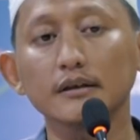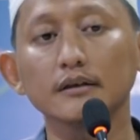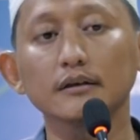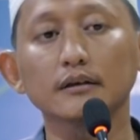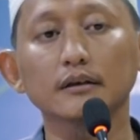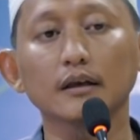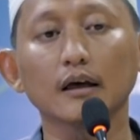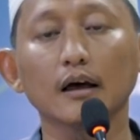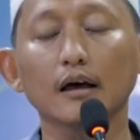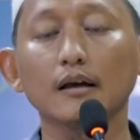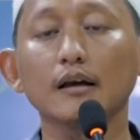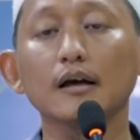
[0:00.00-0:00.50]

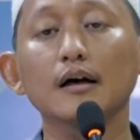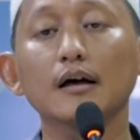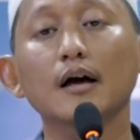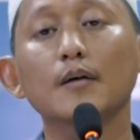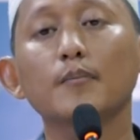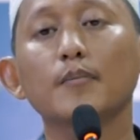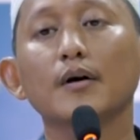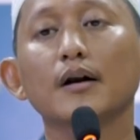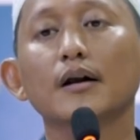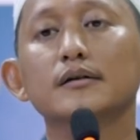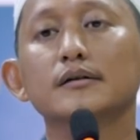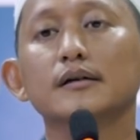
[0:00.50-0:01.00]
cinta. Ada
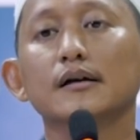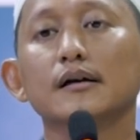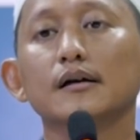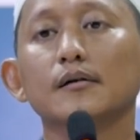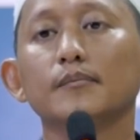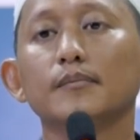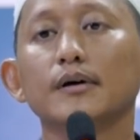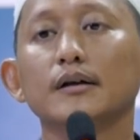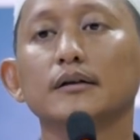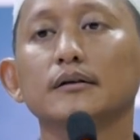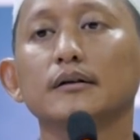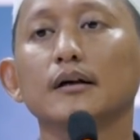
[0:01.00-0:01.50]
nggak para
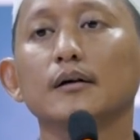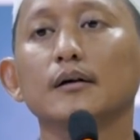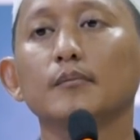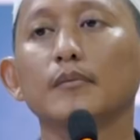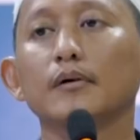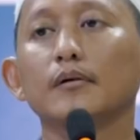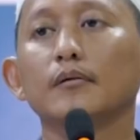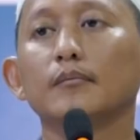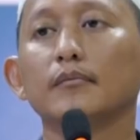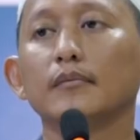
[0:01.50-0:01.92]
sahabat yang